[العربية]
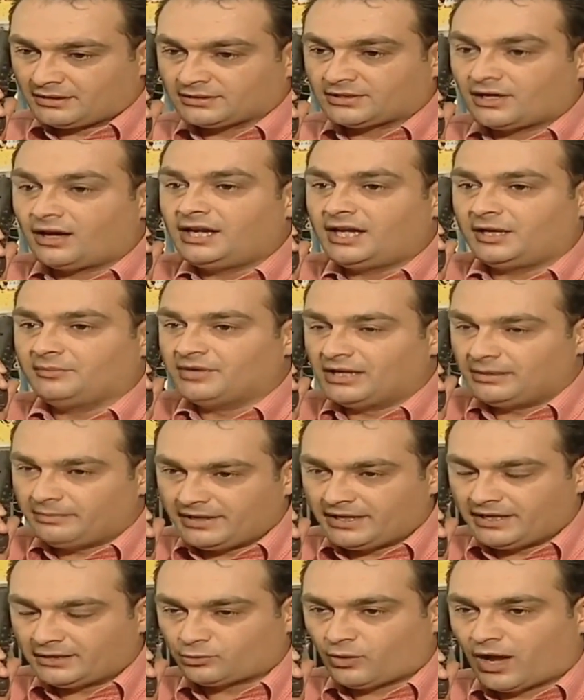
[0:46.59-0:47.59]
طالع من
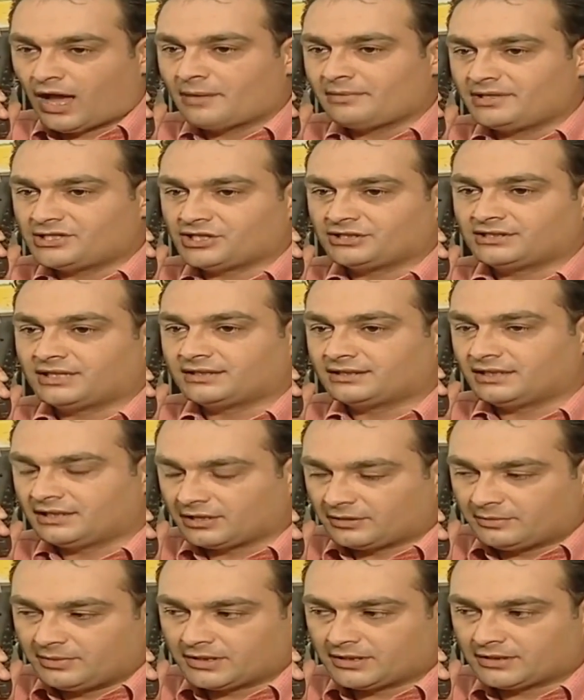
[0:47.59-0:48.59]
البيت وحامل شنطتين
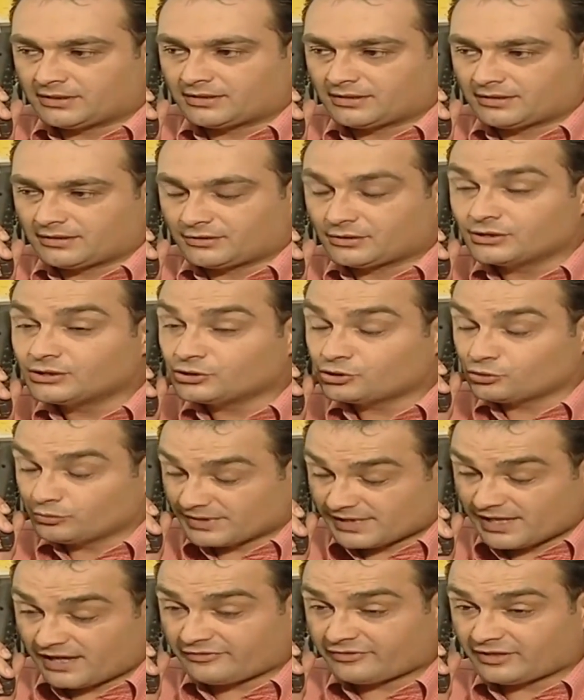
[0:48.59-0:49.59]
كبار شو
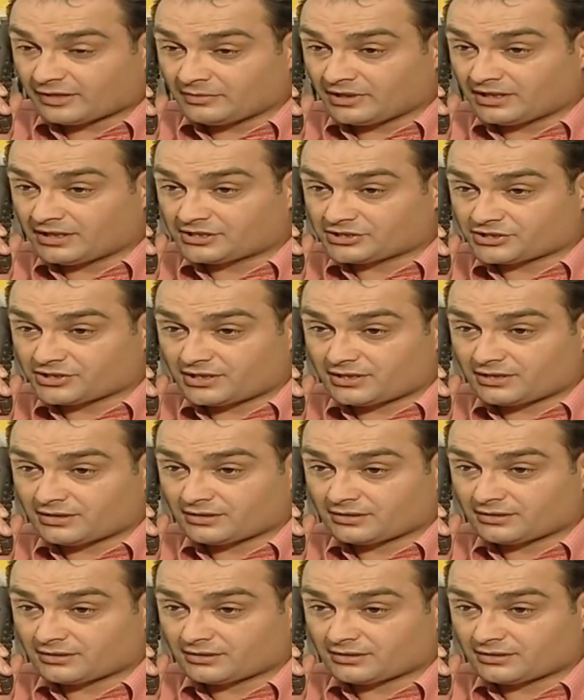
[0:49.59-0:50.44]
مسافر من غير شهر